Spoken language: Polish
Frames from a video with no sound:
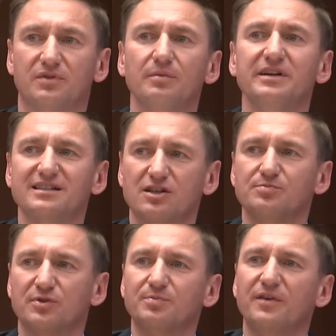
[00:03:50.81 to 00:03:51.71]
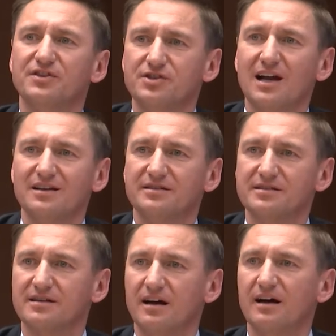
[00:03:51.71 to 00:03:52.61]
to my jesteśmy
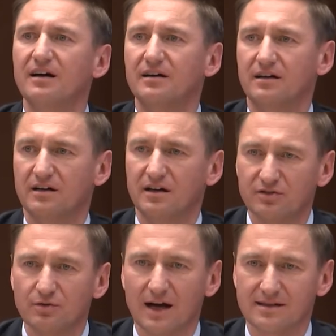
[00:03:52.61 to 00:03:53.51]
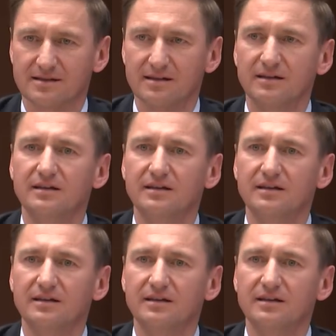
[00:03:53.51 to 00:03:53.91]
odpowiedzialni za edukację.